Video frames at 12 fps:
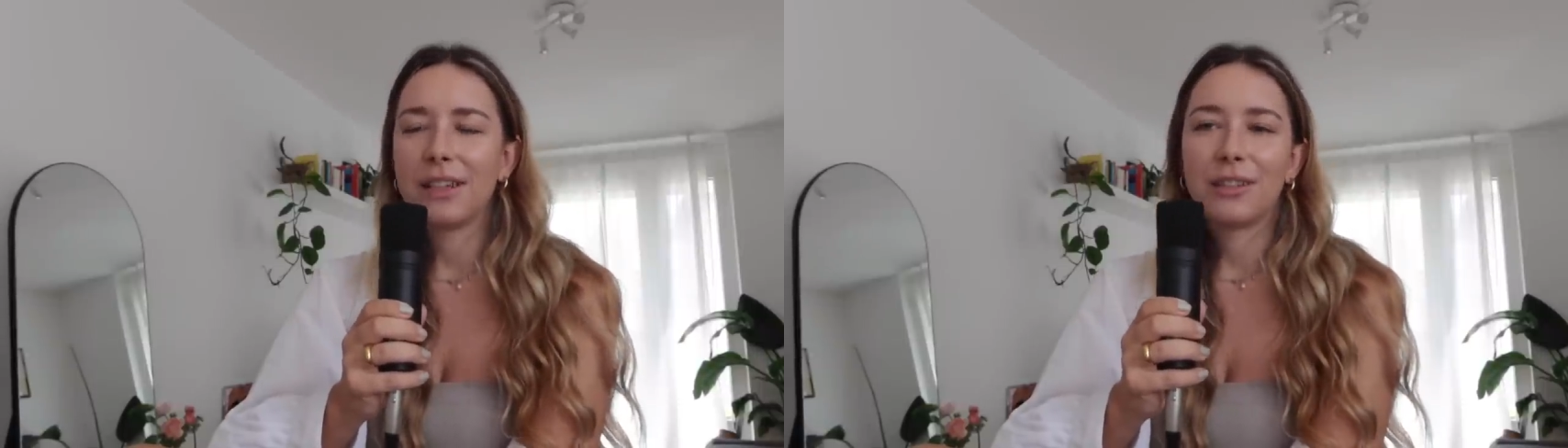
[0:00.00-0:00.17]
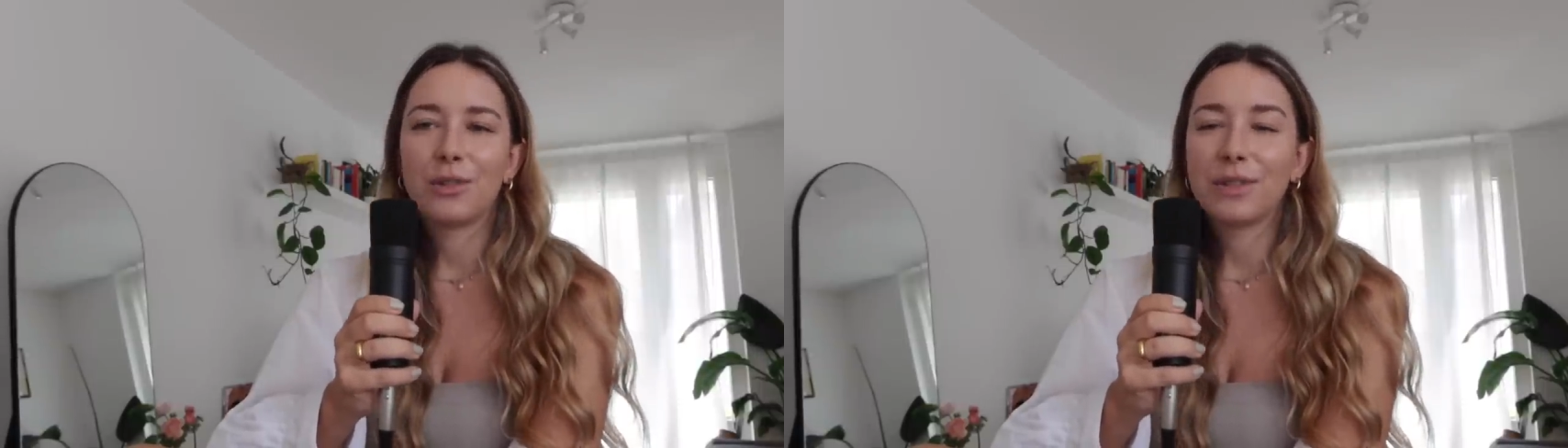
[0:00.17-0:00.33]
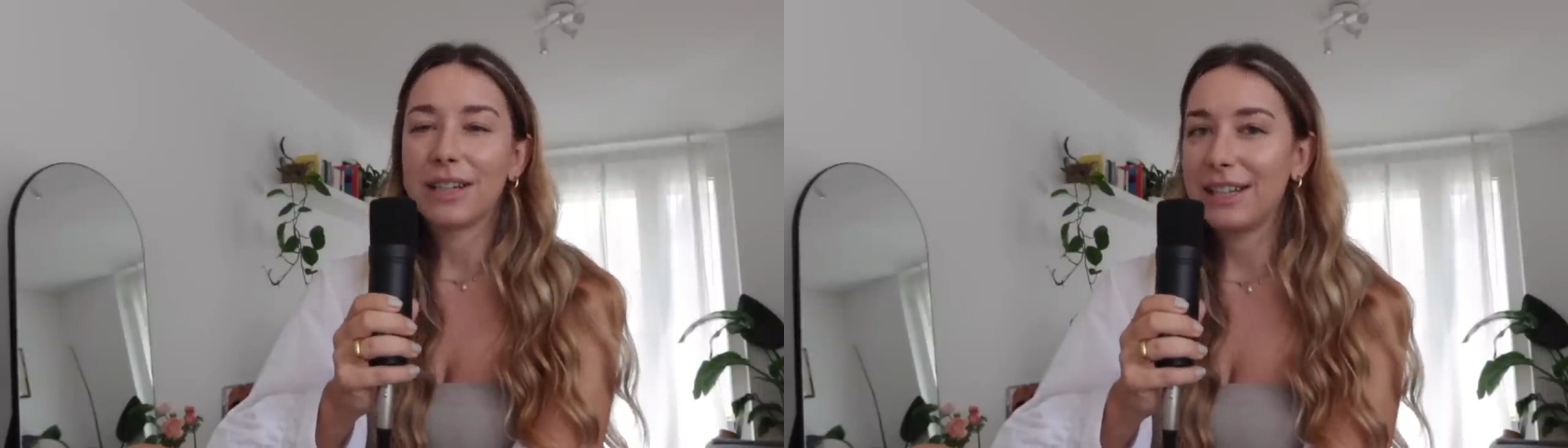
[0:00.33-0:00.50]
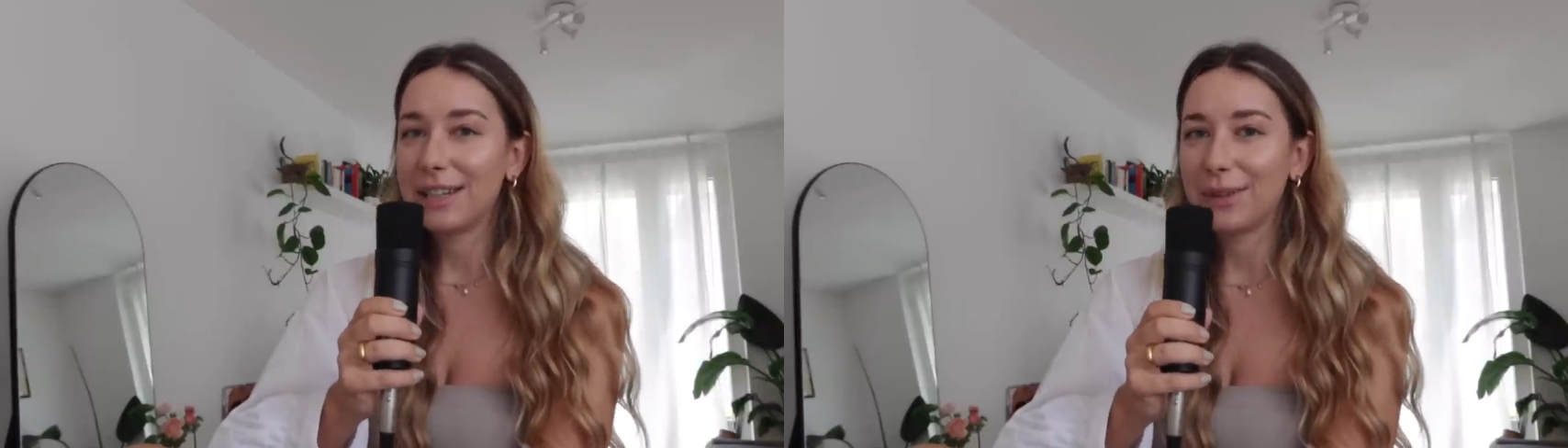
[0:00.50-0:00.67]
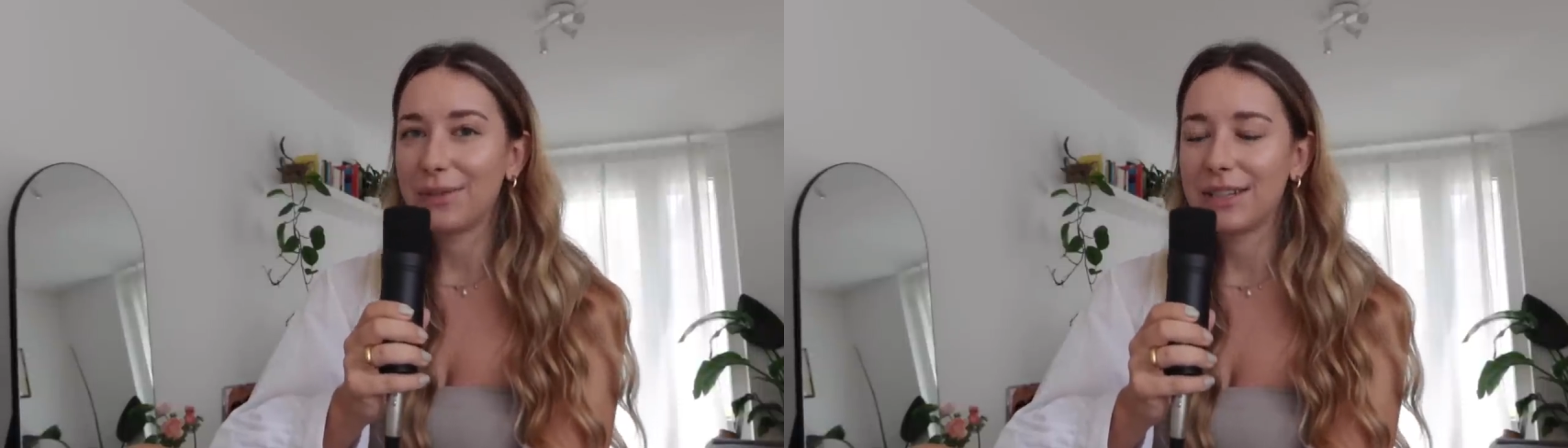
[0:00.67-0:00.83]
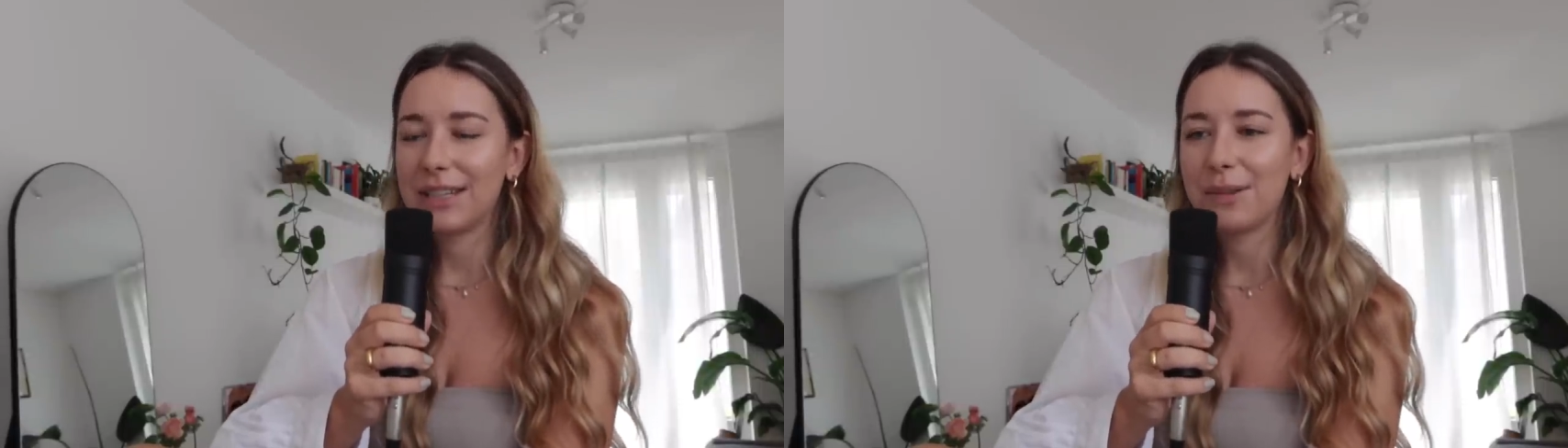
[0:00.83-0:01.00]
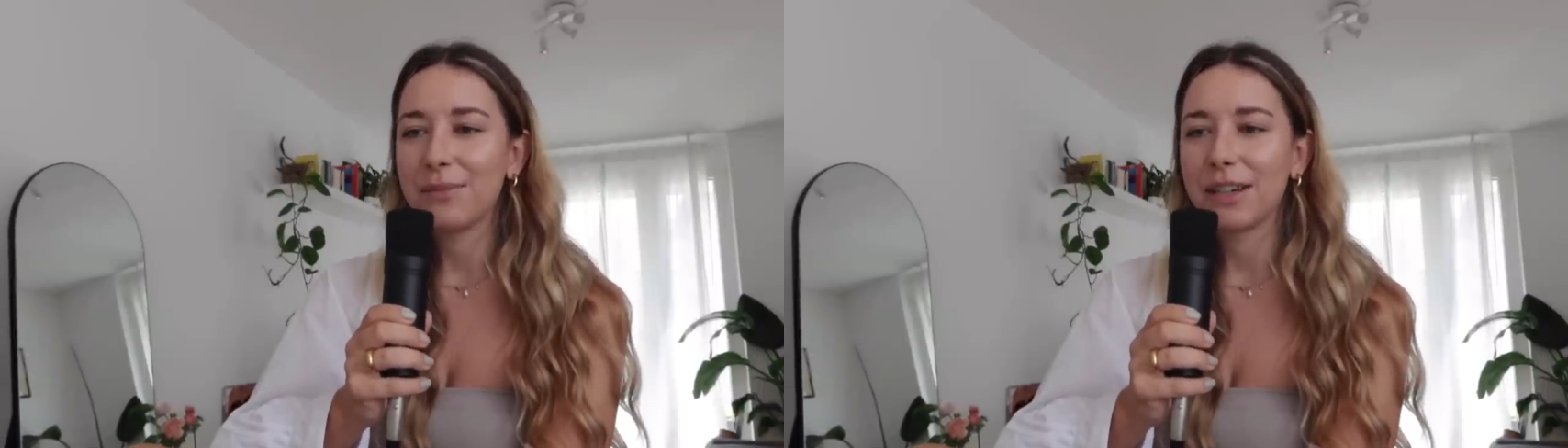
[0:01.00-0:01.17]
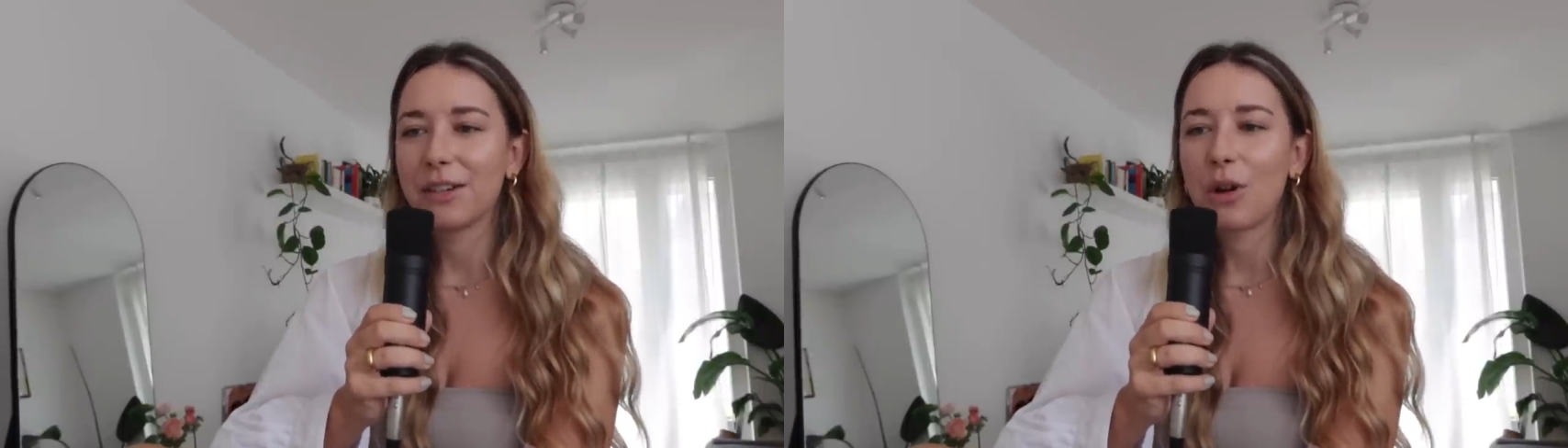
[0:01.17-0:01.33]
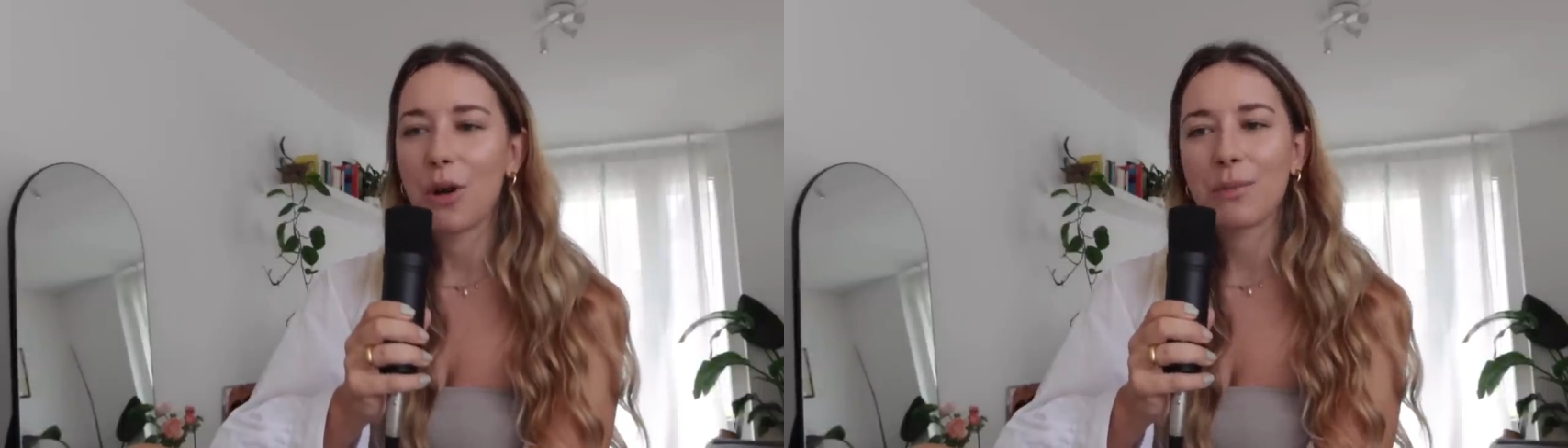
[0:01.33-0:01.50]
dann schlussendlich auf das Thema
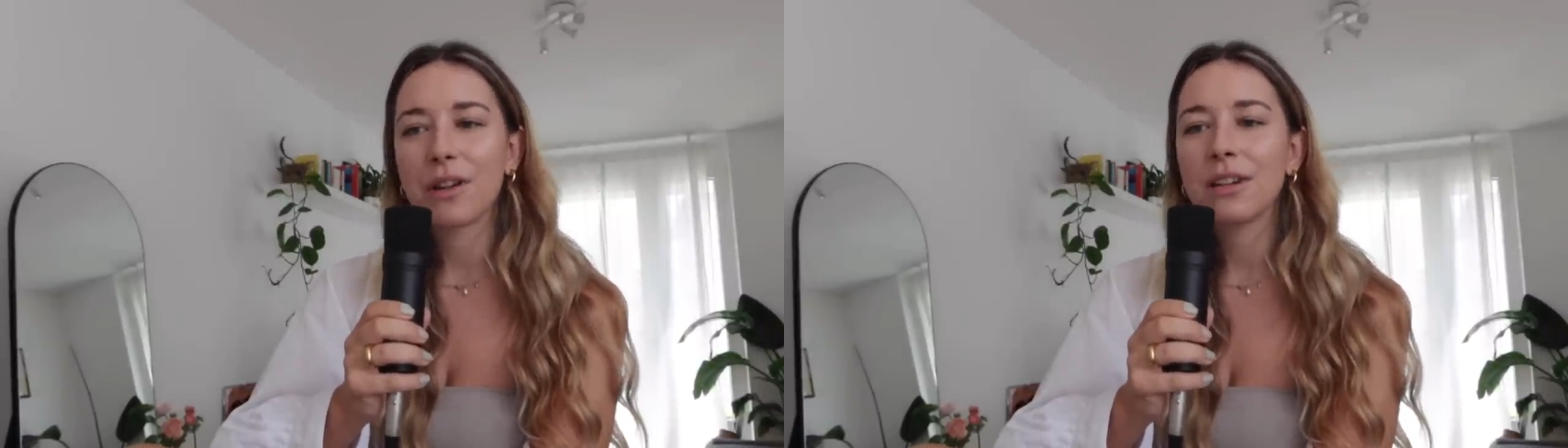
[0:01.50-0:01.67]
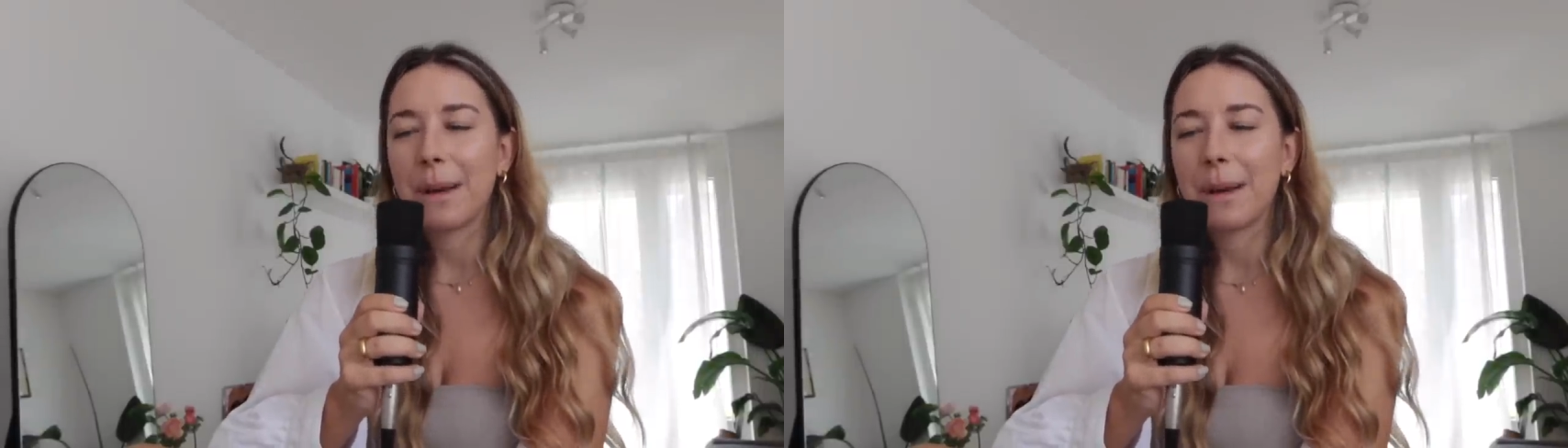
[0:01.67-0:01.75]
gekommen.